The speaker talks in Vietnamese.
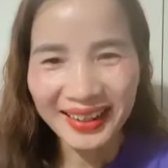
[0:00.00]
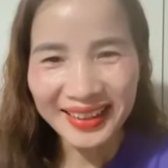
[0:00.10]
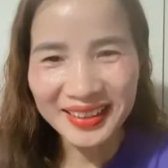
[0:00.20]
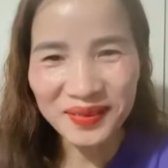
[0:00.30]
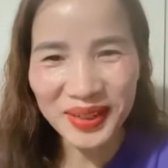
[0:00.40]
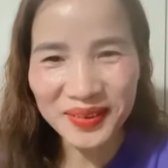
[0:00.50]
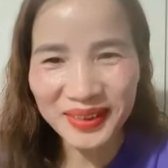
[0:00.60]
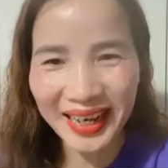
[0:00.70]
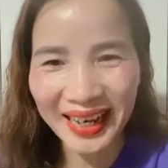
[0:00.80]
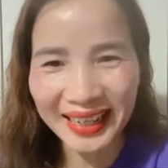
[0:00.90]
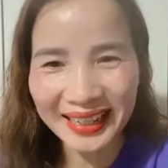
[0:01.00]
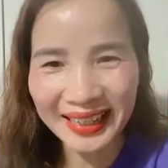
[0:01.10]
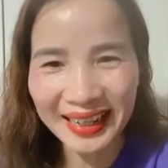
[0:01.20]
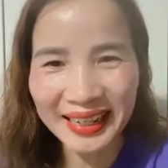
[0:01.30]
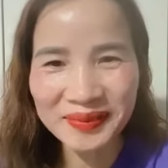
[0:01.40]
Thế nhưng mà chúng ta
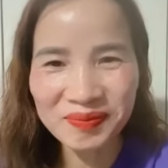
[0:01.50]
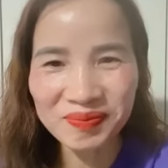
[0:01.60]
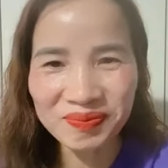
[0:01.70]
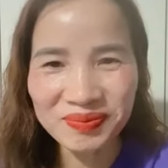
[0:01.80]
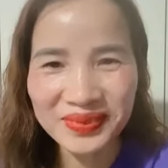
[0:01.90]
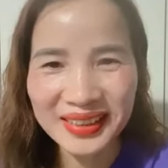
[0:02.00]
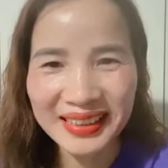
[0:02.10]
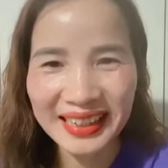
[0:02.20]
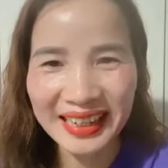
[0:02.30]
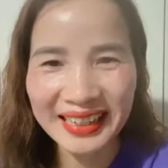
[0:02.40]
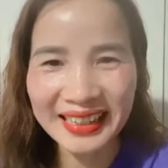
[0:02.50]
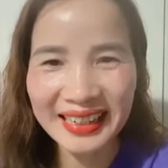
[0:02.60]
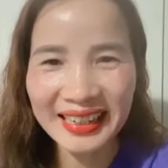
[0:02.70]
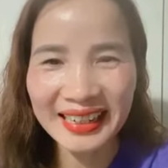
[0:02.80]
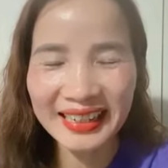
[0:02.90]
hãy uh, hãy
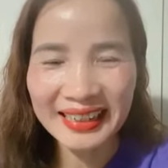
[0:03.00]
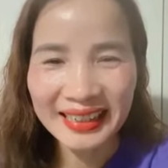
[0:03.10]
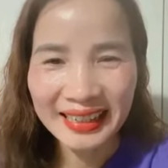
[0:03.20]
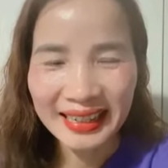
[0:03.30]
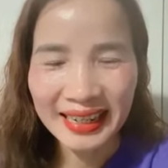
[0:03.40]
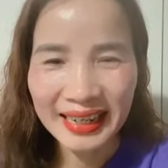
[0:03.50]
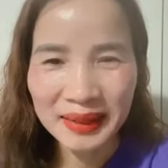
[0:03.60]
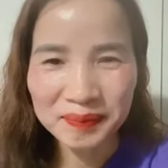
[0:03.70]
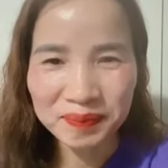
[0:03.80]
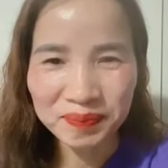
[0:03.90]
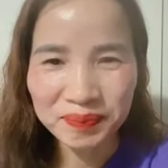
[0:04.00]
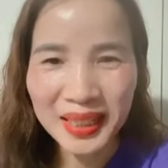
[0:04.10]
uh, À,